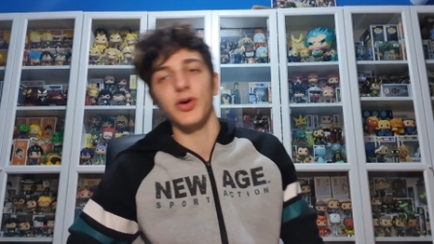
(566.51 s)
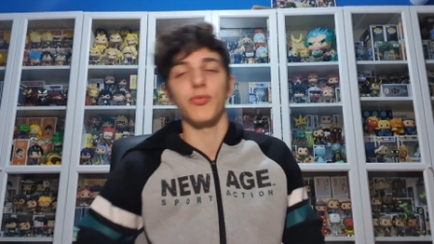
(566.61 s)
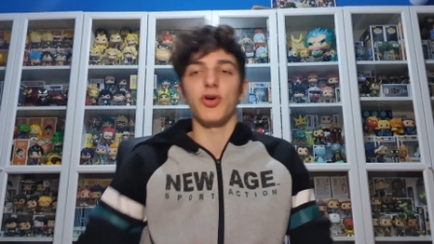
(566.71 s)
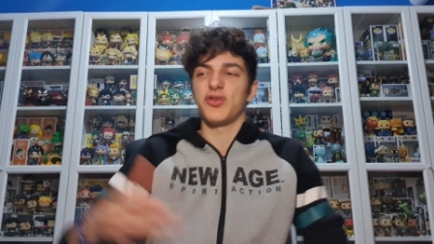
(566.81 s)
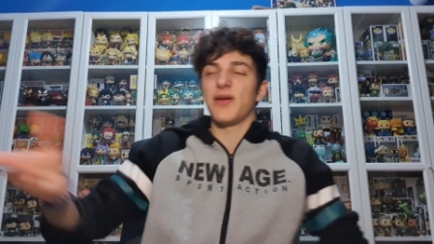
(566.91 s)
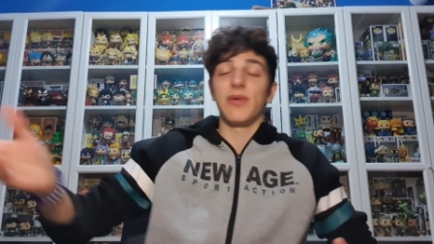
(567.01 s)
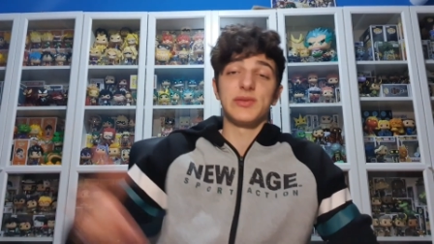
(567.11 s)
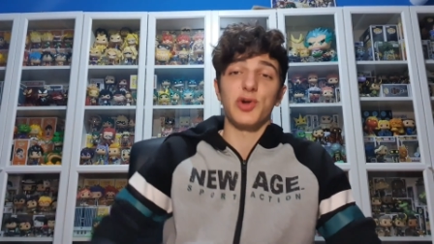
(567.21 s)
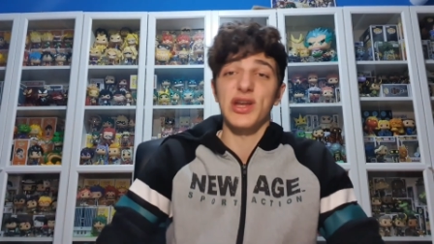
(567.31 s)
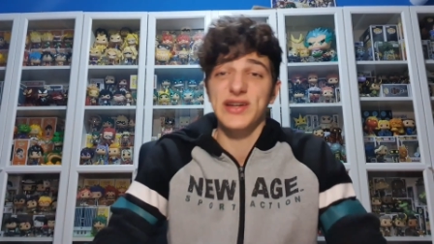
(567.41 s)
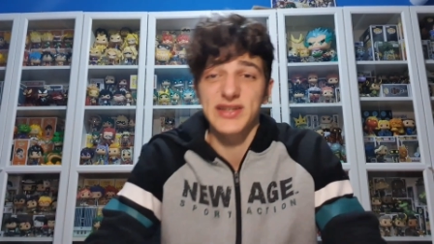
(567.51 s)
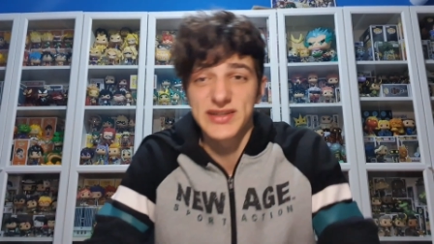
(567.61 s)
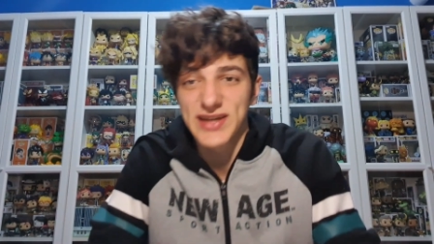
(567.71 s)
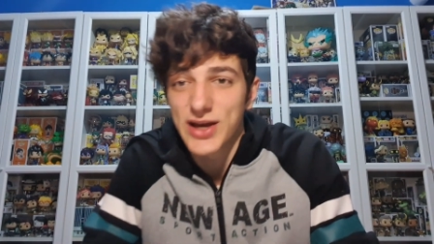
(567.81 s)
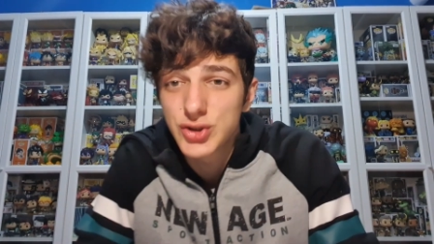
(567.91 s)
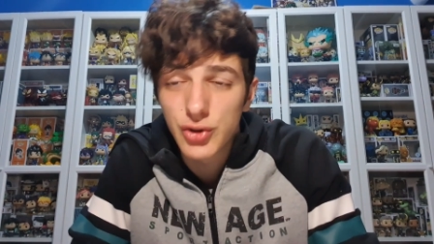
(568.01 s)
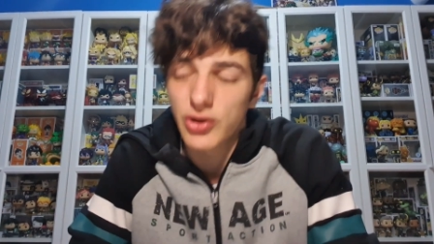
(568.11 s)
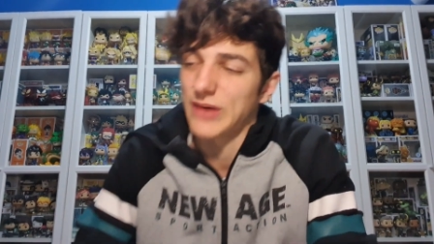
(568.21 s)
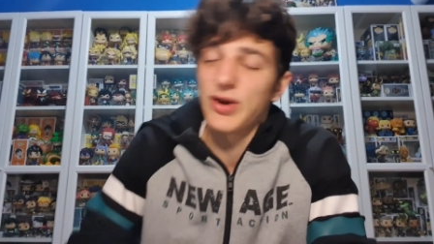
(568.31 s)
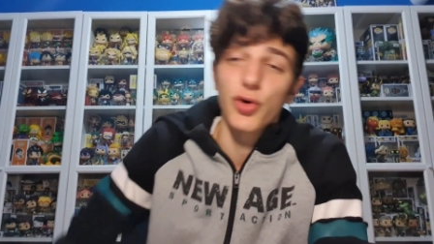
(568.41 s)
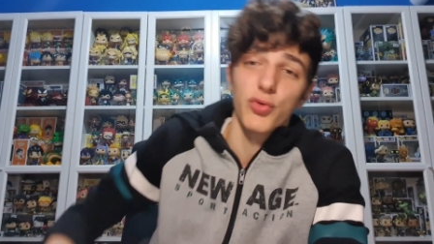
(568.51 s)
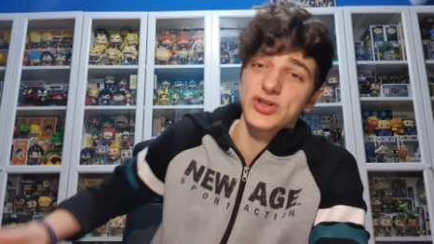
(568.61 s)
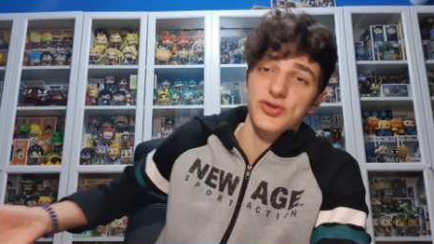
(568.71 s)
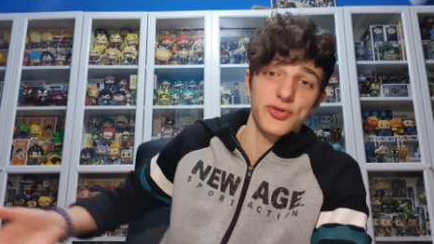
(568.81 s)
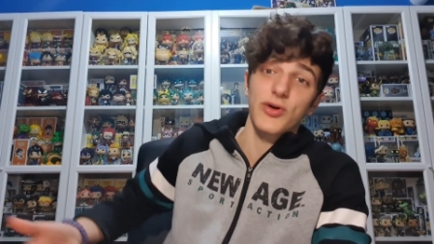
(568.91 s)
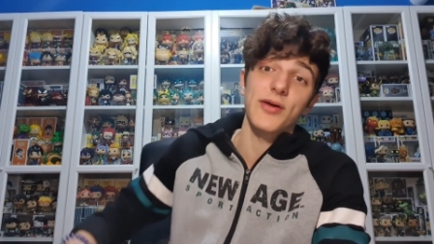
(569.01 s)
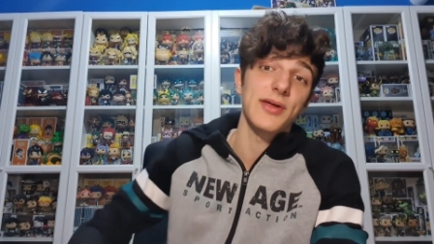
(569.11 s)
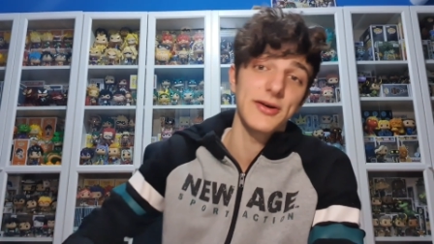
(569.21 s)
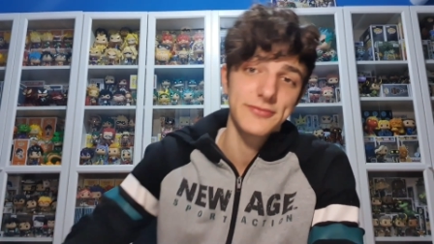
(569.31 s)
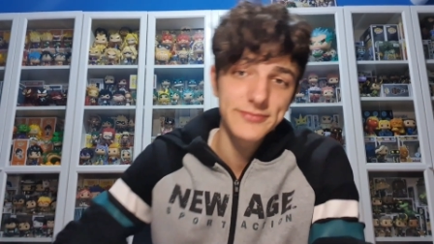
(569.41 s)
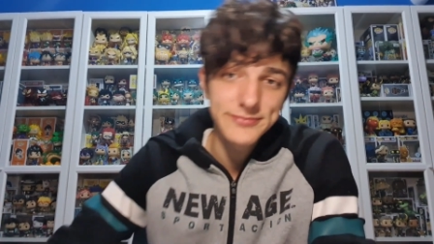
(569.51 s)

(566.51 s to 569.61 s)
Pero bueno, ya Miles Morales casi que se ha hecho amigo nuestro de toda la vida.